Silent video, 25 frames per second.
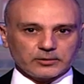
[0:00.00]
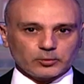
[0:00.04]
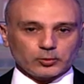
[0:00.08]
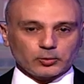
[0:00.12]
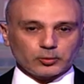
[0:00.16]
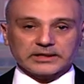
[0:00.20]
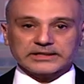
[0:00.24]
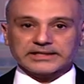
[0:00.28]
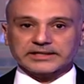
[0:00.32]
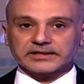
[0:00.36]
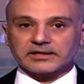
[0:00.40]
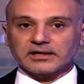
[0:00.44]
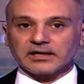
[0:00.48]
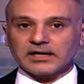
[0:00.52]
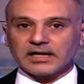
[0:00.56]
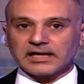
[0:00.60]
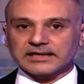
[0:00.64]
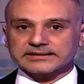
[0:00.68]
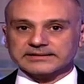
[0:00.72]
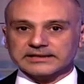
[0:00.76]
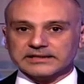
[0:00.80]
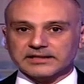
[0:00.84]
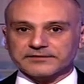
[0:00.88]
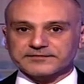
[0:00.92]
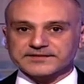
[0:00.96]

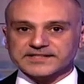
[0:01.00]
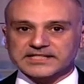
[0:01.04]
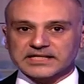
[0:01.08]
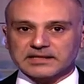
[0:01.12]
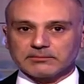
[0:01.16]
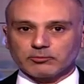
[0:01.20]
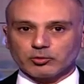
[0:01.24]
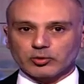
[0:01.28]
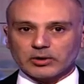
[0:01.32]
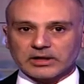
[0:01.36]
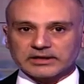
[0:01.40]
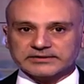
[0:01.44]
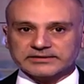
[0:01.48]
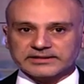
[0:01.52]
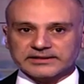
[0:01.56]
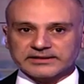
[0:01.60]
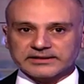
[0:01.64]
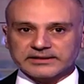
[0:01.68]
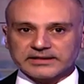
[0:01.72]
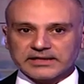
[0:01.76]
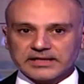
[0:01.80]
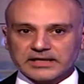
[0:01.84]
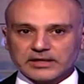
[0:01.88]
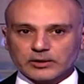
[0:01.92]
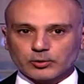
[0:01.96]
ولراحة نفس
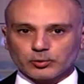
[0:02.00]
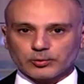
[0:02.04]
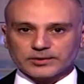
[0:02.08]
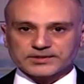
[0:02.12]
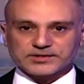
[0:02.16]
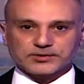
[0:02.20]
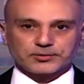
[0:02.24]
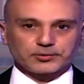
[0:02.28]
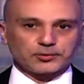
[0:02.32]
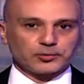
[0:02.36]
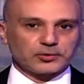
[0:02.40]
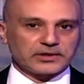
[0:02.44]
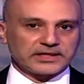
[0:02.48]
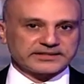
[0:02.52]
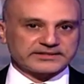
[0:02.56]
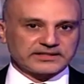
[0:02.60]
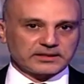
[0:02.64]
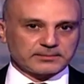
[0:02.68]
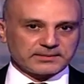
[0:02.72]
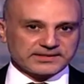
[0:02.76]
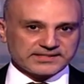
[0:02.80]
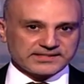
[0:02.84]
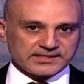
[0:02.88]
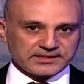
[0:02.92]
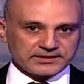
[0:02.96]
المواطن وسيولة
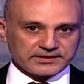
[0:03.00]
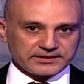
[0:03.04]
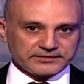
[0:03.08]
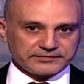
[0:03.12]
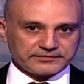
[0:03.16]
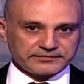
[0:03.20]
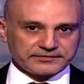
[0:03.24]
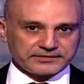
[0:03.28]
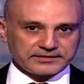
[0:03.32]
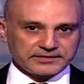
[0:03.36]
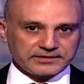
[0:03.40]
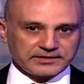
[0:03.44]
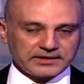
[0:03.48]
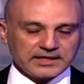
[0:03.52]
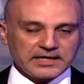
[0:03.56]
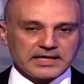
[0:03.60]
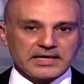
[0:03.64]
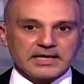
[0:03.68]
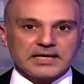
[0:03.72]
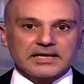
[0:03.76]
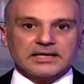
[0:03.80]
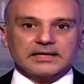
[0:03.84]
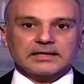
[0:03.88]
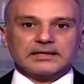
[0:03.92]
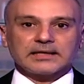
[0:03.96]
المصارف
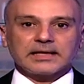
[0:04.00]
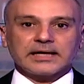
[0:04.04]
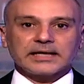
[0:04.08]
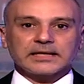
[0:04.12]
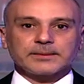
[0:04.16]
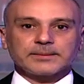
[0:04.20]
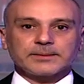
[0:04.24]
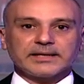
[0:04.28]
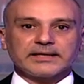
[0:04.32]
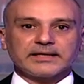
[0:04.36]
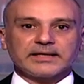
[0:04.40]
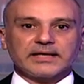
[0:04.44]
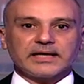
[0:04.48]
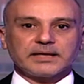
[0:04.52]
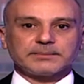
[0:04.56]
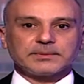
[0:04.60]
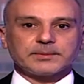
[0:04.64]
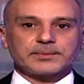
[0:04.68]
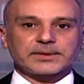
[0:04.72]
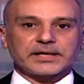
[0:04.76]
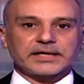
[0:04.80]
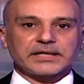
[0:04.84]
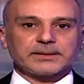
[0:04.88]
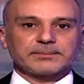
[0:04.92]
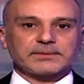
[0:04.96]
لعب النائب
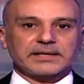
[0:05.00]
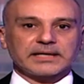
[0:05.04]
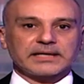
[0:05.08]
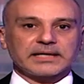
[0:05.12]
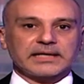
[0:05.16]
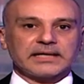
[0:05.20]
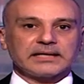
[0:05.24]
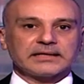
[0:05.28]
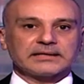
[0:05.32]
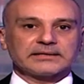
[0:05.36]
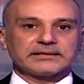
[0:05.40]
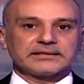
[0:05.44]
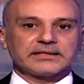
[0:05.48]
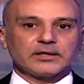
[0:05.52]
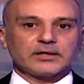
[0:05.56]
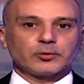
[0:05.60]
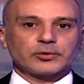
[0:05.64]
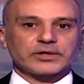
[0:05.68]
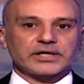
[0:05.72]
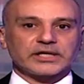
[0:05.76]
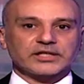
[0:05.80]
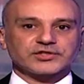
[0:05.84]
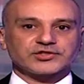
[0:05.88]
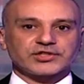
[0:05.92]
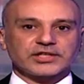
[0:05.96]
إبراهيم كنعان
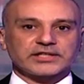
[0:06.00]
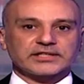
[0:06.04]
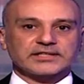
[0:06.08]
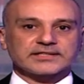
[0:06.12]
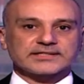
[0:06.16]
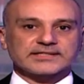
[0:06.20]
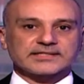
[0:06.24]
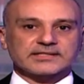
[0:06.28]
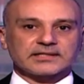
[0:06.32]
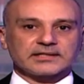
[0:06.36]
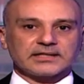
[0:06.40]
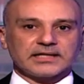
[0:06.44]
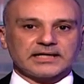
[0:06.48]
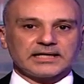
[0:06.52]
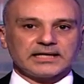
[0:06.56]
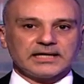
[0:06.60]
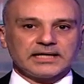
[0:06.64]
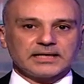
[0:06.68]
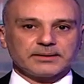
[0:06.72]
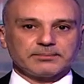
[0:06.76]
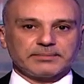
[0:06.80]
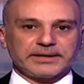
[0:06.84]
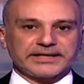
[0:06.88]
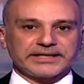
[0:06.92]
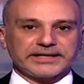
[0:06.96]
دور شيخ الصلح
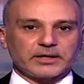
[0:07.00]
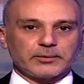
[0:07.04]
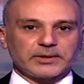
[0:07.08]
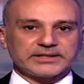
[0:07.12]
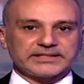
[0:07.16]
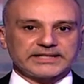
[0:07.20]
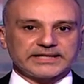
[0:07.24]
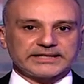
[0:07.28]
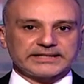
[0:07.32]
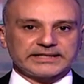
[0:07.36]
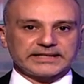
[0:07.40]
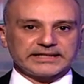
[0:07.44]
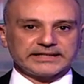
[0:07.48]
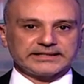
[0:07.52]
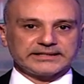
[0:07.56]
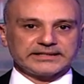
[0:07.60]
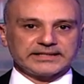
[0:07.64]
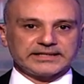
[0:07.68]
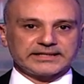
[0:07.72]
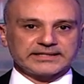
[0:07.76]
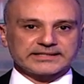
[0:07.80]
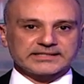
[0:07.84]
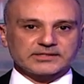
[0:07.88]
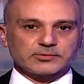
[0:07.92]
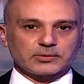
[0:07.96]
بين ودائع
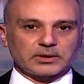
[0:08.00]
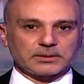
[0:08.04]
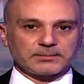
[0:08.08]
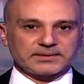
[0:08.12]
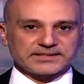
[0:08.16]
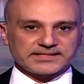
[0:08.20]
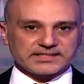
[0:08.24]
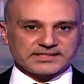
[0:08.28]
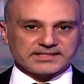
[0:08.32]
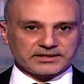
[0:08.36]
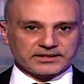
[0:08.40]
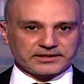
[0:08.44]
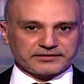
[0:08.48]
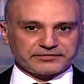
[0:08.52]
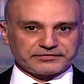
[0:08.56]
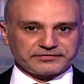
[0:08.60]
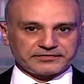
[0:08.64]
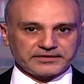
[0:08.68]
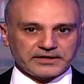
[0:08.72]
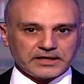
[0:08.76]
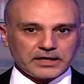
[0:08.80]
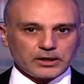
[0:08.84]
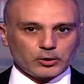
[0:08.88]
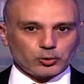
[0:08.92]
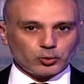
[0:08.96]
الناس
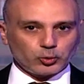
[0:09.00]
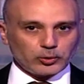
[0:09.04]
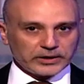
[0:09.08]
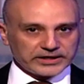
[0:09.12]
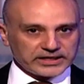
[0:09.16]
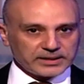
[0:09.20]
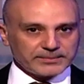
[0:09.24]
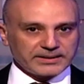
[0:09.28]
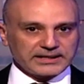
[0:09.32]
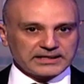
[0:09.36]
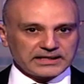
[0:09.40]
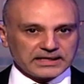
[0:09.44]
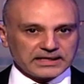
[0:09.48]
والمصارف ورمى